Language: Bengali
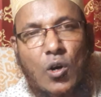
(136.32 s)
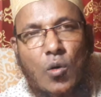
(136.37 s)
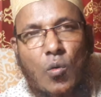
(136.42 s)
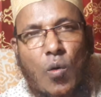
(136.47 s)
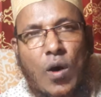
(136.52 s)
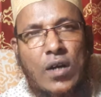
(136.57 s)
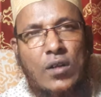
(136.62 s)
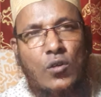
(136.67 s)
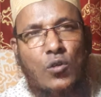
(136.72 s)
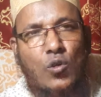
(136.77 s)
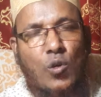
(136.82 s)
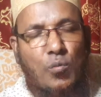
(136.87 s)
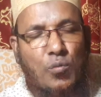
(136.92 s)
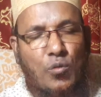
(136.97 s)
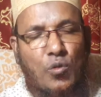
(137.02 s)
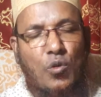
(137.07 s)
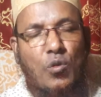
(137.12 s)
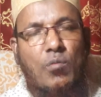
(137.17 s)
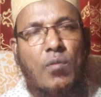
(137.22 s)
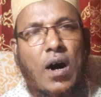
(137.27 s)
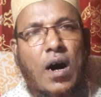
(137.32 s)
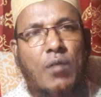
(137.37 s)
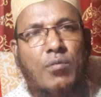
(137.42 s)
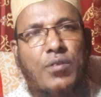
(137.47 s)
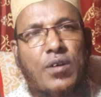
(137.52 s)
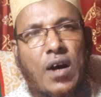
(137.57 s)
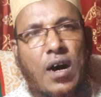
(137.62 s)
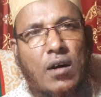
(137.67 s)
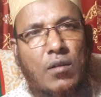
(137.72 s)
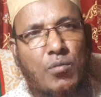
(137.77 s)
ওয়াইন তুবদু
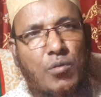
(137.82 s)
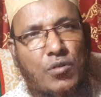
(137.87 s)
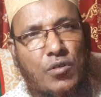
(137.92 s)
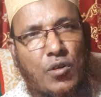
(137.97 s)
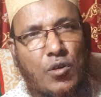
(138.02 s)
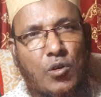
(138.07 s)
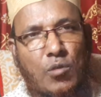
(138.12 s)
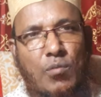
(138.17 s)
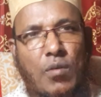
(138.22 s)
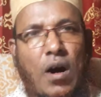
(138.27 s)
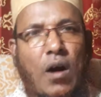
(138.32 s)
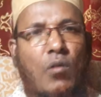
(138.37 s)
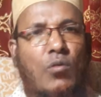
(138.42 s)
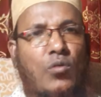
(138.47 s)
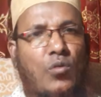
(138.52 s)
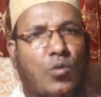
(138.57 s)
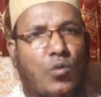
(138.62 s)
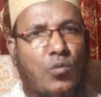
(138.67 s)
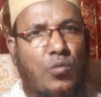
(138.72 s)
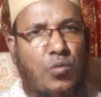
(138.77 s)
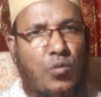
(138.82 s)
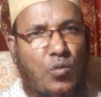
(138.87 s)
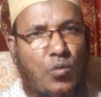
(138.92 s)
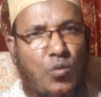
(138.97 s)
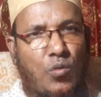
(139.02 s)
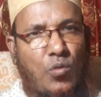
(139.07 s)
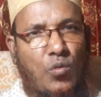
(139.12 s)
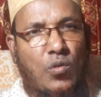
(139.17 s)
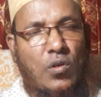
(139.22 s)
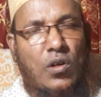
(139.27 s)
মাহফি আংফুসিকুম আউ
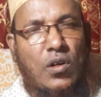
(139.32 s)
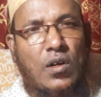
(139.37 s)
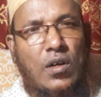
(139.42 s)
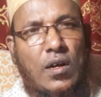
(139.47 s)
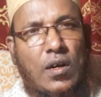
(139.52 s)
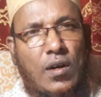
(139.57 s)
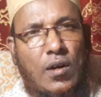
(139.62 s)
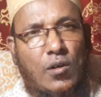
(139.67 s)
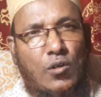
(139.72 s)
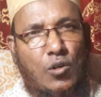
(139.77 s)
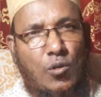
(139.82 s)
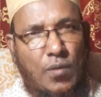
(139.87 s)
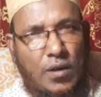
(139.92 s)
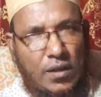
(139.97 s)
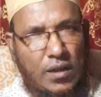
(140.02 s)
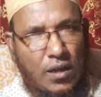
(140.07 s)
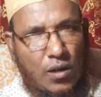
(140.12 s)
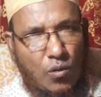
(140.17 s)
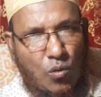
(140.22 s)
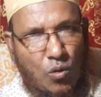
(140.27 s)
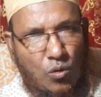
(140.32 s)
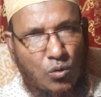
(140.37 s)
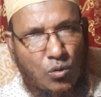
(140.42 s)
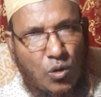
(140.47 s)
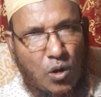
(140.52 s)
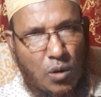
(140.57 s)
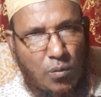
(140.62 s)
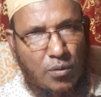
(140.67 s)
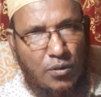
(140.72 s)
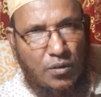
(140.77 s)
তুকফুহু তোমাদের
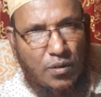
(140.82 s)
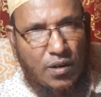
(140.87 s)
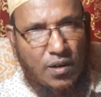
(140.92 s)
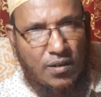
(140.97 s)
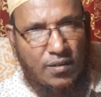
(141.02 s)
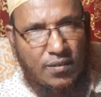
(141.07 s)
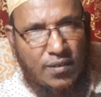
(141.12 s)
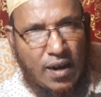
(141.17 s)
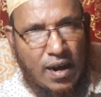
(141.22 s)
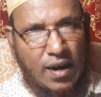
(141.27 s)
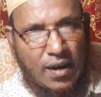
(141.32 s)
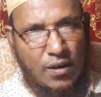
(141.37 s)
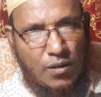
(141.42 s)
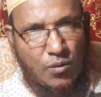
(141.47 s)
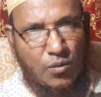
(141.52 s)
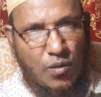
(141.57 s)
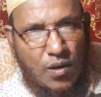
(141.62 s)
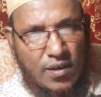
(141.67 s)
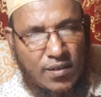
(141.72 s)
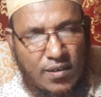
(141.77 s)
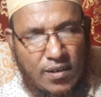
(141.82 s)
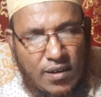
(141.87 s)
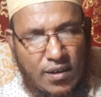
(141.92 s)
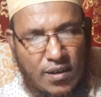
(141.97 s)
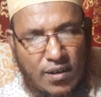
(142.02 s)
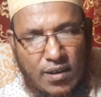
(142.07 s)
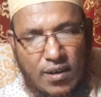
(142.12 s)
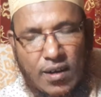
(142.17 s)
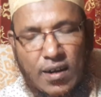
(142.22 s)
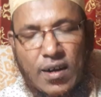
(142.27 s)
অন্তরের ভিতরে যা কিছু আছে
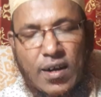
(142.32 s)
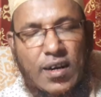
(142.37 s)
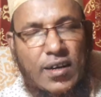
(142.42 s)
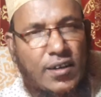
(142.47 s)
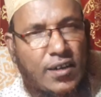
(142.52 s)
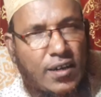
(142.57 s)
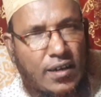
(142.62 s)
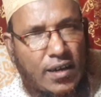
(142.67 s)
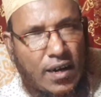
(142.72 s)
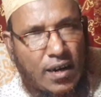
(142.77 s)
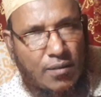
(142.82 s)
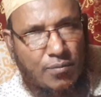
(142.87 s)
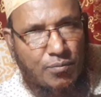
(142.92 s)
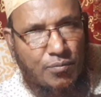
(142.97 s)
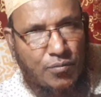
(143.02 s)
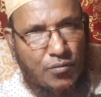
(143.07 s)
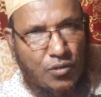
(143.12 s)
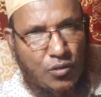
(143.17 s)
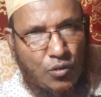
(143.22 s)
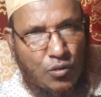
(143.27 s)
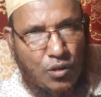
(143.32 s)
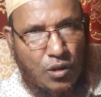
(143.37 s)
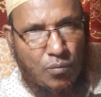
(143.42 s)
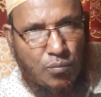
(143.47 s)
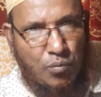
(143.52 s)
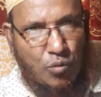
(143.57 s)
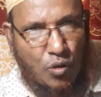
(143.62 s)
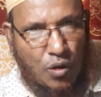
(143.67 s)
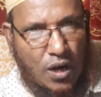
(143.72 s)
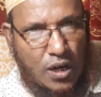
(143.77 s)
সেটা যদি
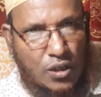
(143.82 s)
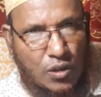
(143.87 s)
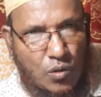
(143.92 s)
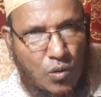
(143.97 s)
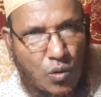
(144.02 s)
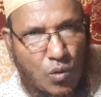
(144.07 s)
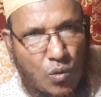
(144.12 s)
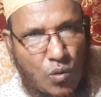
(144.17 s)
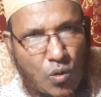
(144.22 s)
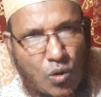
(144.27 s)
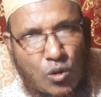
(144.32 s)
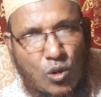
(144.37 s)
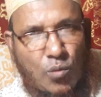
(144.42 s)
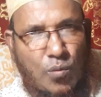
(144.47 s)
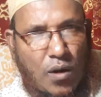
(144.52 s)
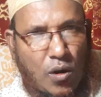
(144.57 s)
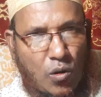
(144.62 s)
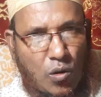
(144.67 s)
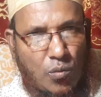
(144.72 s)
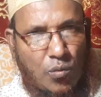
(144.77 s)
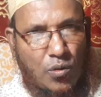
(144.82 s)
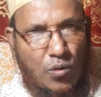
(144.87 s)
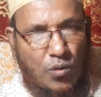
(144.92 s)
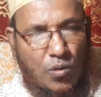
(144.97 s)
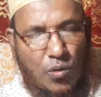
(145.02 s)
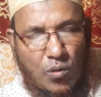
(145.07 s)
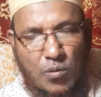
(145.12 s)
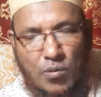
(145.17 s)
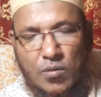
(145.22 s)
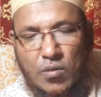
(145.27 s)
প্রকাশ করো অথবা গোপন
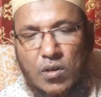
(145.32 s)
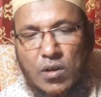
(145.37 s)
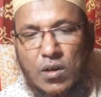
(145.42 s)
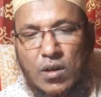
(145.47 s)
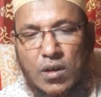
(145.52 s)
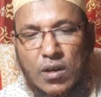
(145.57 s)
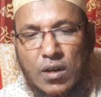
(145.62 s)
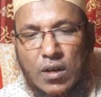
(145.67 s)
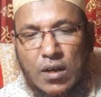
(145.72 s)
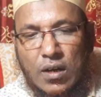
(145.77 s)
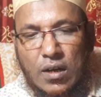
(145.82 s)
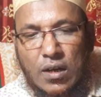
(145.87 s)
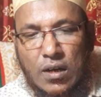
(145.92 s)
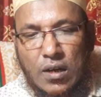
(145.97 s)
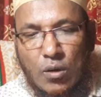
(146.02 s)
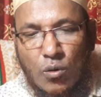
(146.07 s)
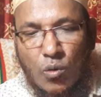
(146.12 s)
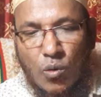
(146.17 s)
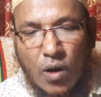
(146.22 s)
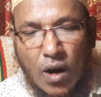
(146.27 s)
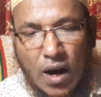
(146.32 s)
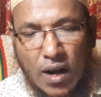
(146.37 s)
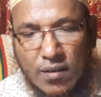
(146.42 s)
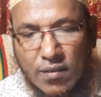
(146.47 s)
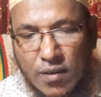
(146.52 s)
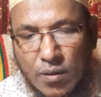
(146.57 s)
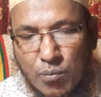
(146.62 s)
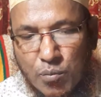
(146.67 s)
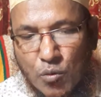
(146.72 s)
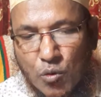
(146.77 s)
করো ইউ
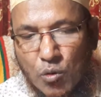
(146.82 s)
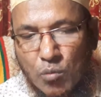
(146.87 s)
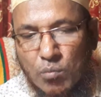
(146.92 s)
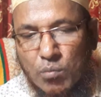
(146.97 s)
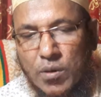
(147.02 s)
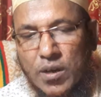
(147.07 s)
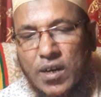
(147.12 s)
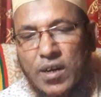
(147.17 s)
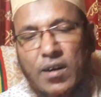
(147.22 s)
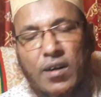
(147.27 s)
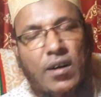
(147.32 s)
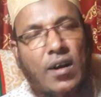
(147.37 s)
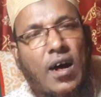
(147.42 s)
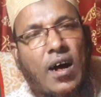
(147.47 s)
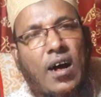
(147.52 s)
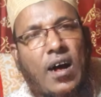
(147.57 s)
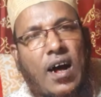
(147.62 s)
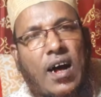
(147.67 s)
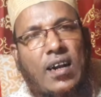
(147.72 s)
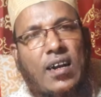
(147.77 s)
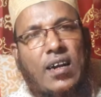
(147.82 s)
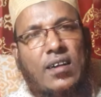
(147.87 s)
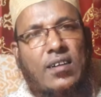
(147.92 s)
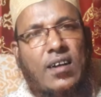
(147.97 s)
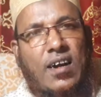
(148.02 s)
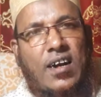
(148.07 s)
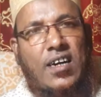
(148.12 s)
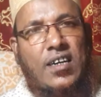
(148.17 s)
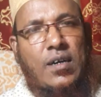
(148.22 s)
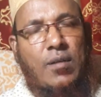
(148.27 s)
হাসিফ বিহিল্লা আল্লাহ
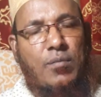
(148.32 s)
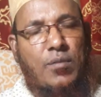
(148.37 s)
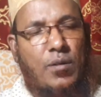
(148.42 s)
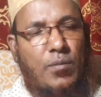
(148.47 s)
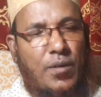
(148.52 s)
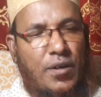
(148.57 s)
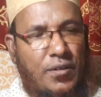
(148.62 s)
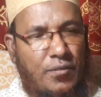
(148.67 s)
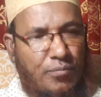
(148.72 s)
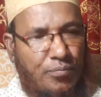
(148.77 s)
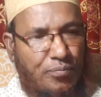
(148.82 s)
তার হিসাব নেবেন